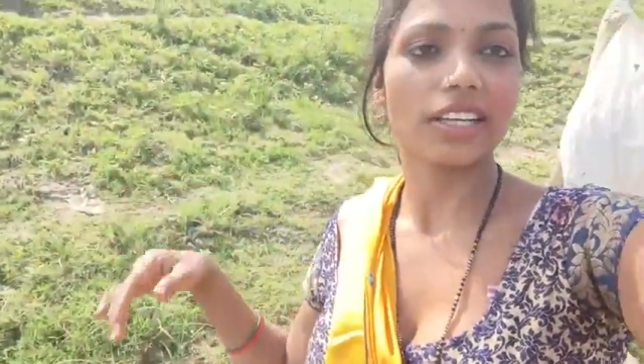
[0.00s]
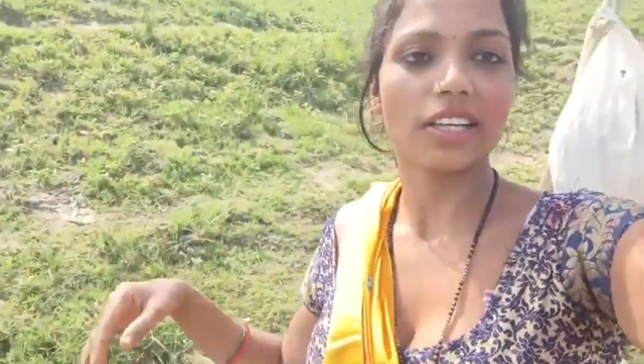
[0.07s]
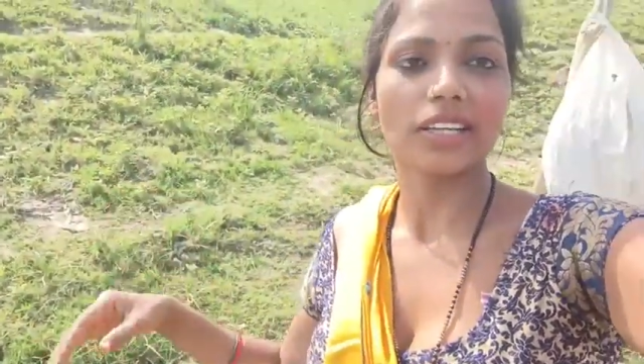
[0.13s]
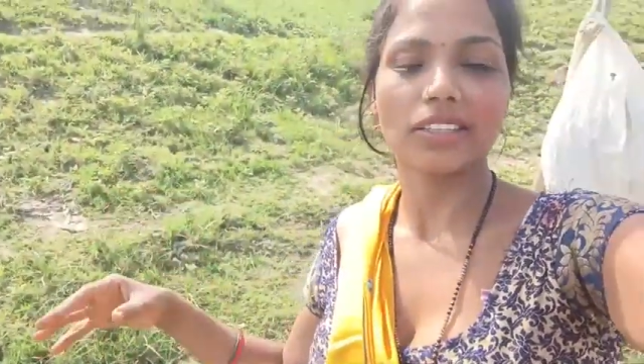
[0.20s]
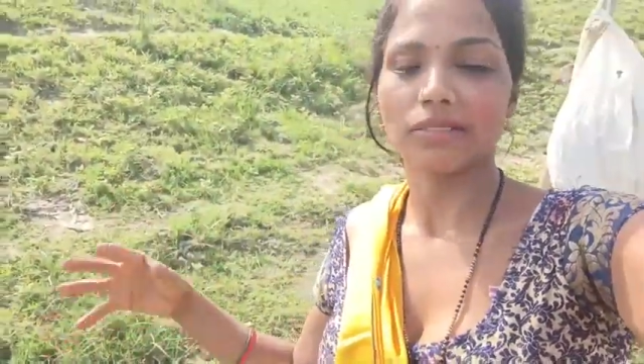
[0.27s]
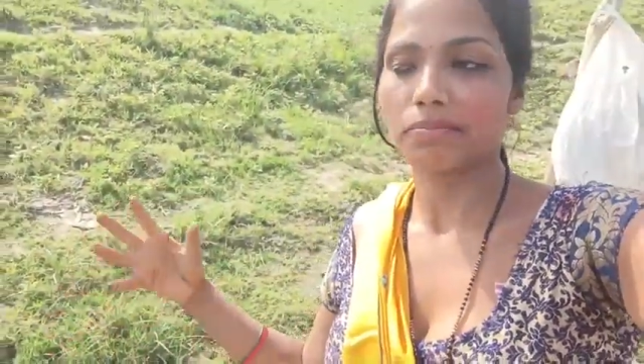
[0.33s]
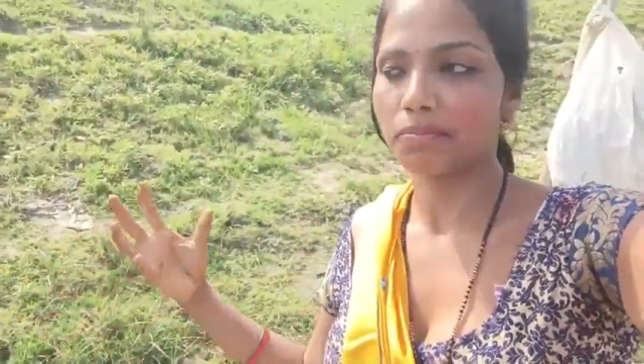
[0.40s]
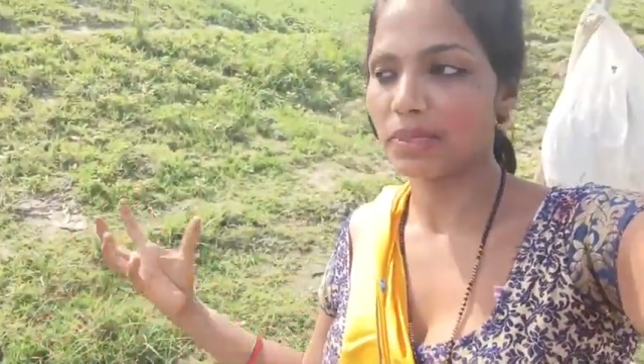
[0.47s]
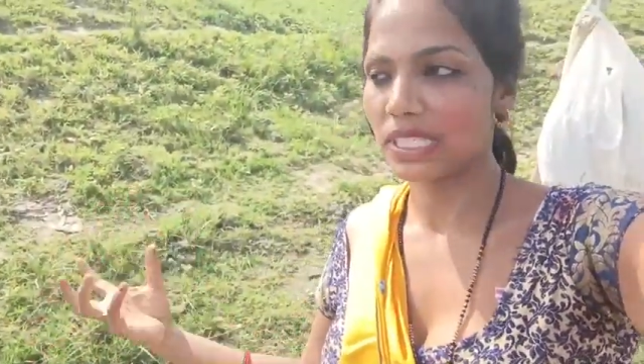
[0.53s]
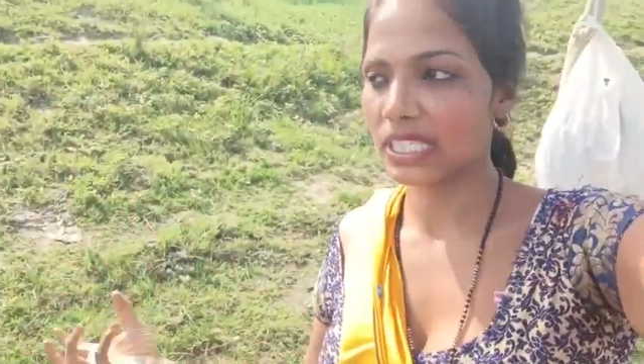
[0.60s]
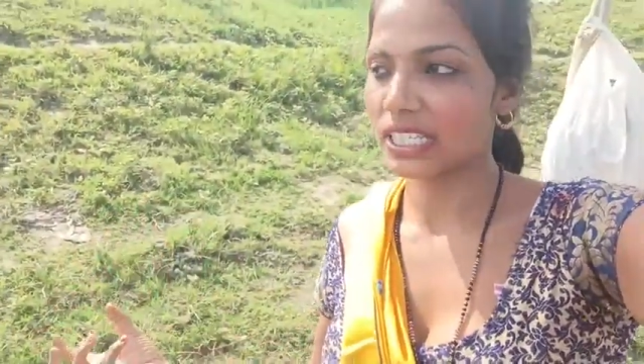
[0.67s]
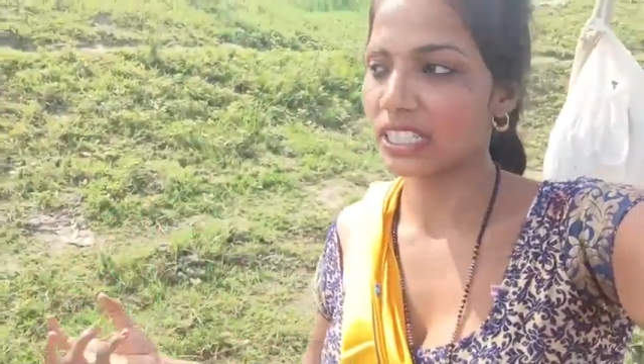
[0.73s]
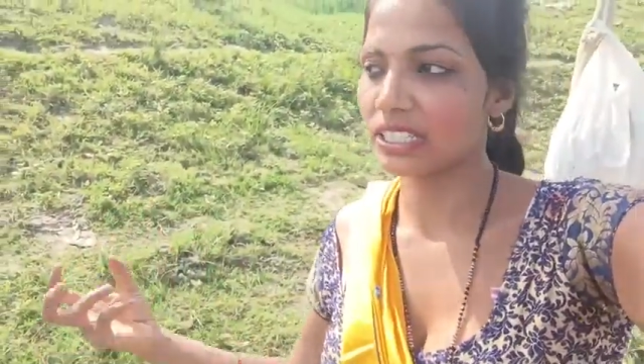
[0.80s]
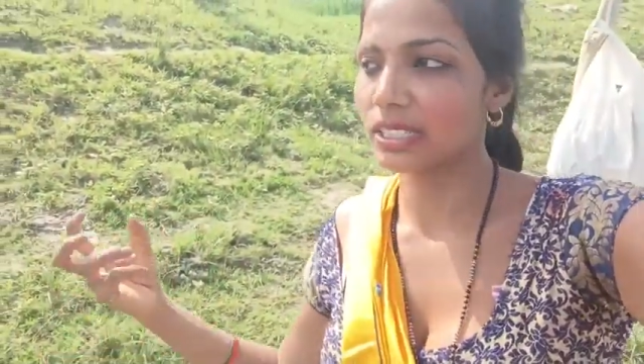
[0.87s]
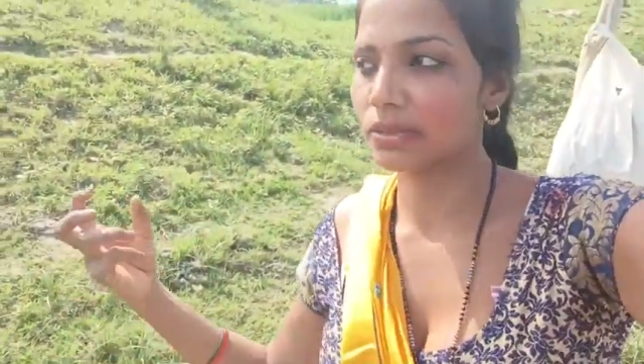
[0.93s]
हैं बीस
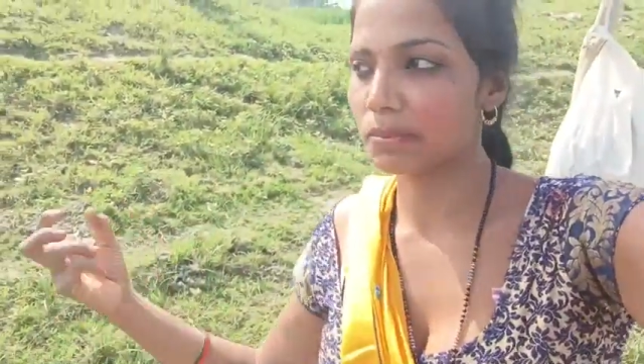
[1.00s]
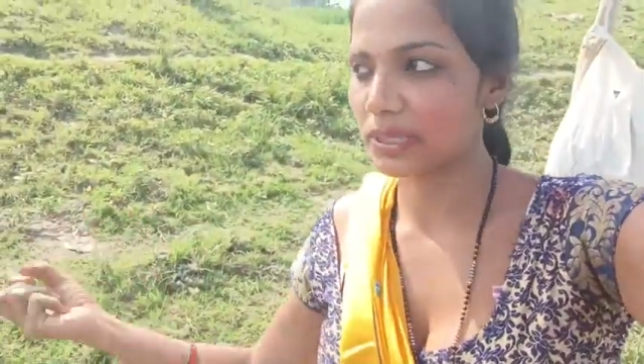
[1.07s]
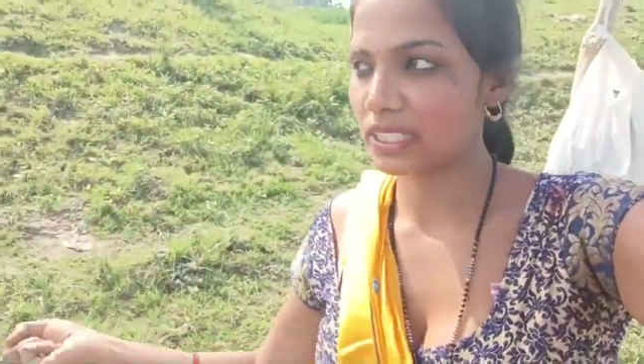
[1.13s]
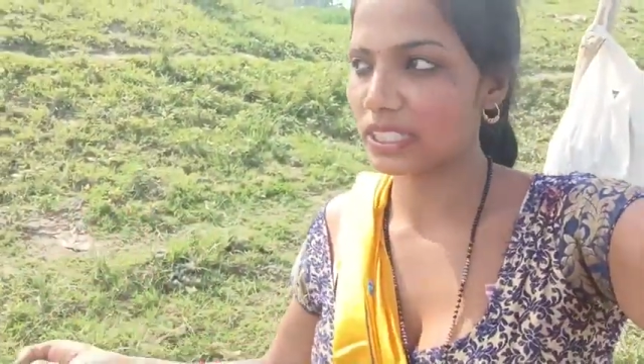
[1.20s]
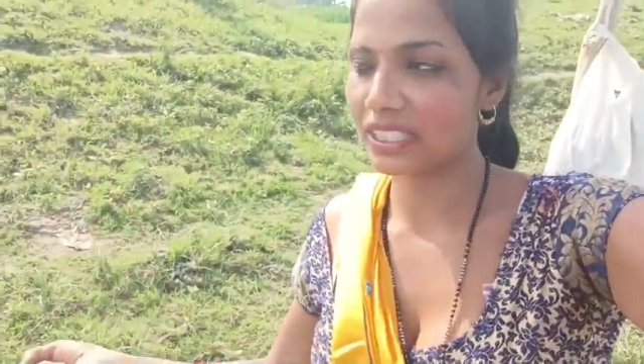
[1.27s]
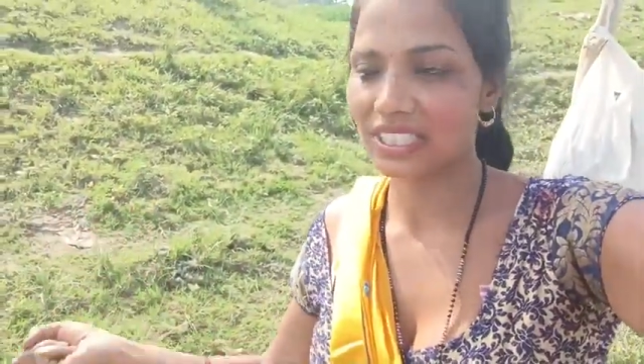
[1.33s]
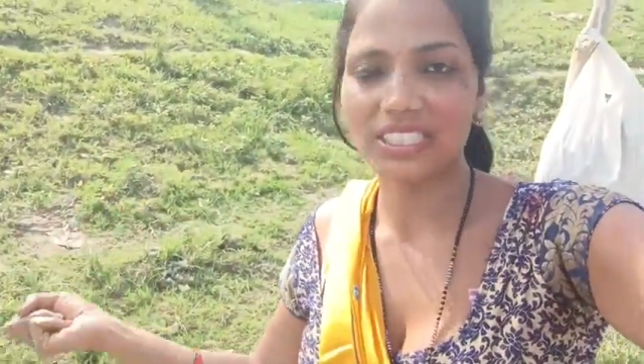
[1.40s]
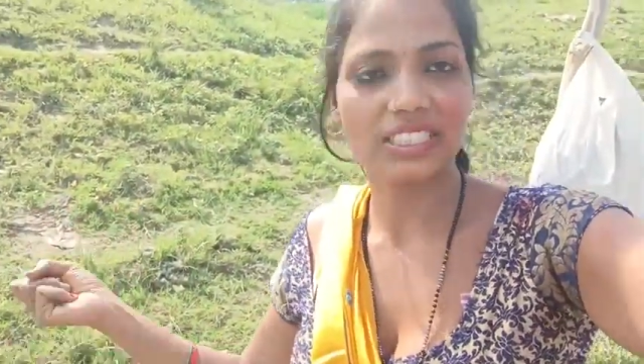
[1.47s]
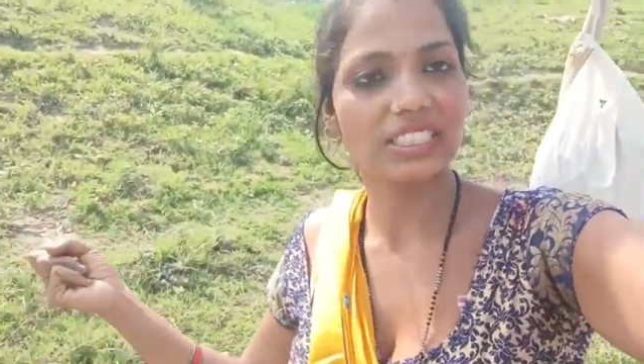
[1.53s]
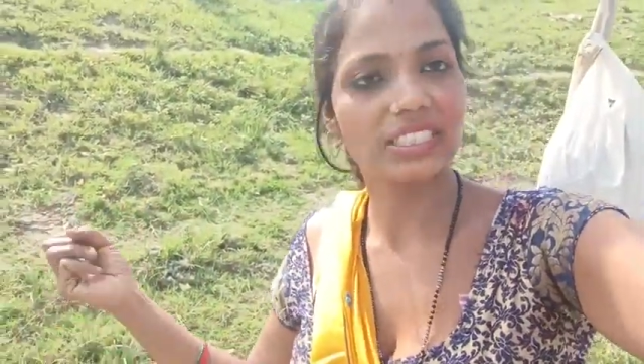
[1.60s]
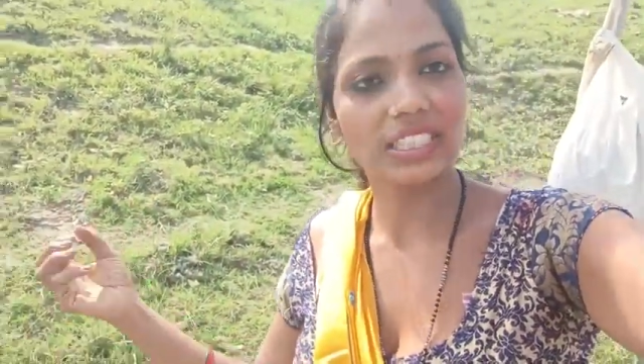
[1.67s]
के जी पच्चीस के जी